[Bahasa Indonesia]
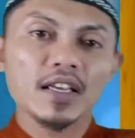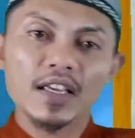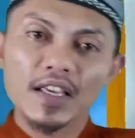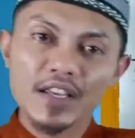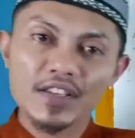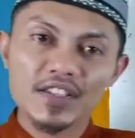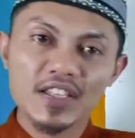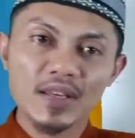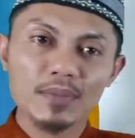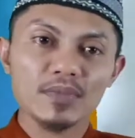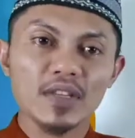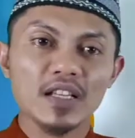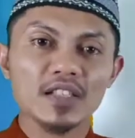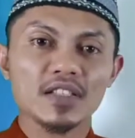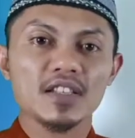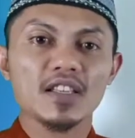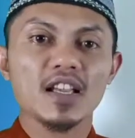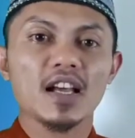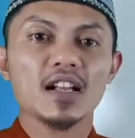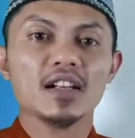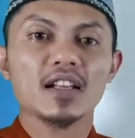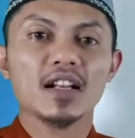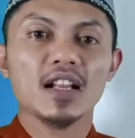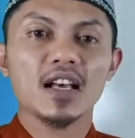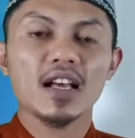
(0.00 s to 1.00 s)
Isim
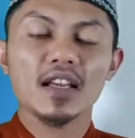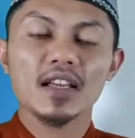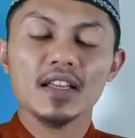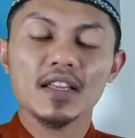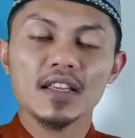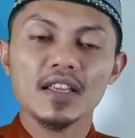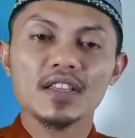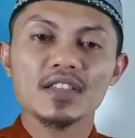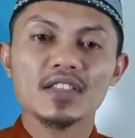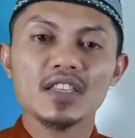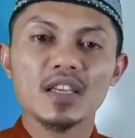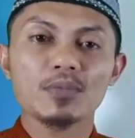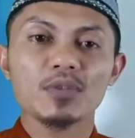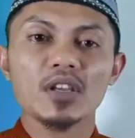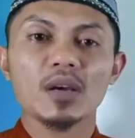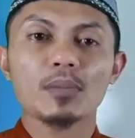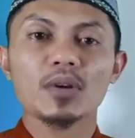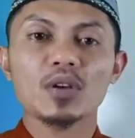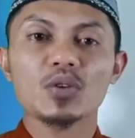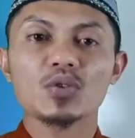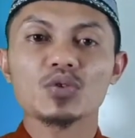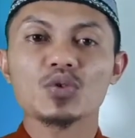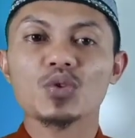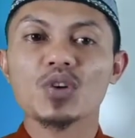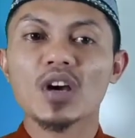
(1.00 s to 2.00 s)
tasniah adalah isim yang
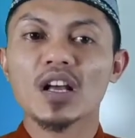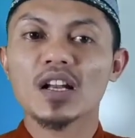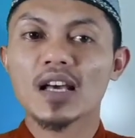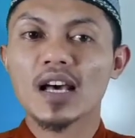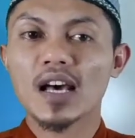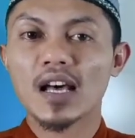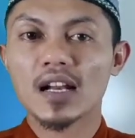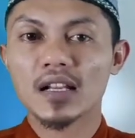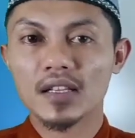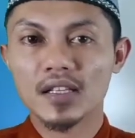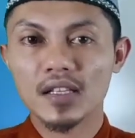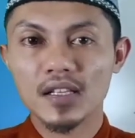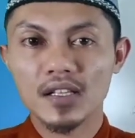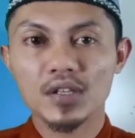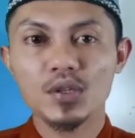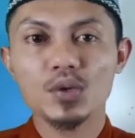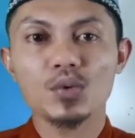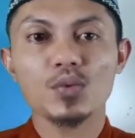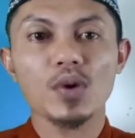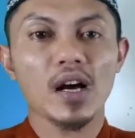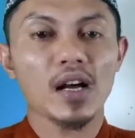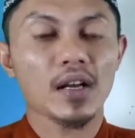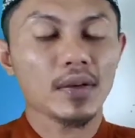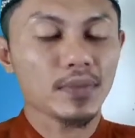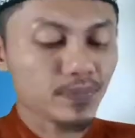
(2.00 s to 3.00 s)
menunjukkan arti
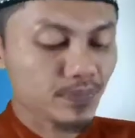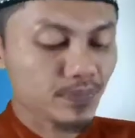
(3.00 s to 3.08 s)
dua.